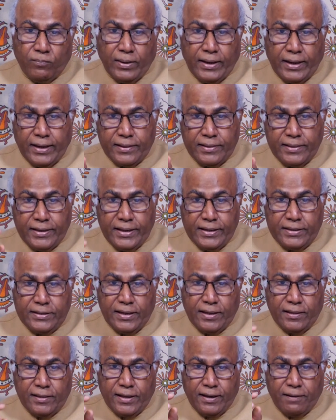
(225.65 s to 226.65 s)
భారతీయ
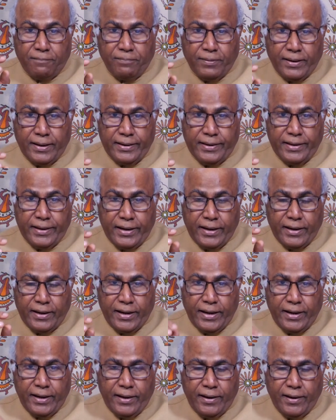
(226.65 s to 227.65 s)
జనతా
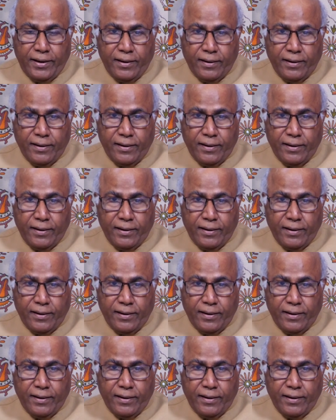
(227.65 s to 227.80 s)
పార్టీకి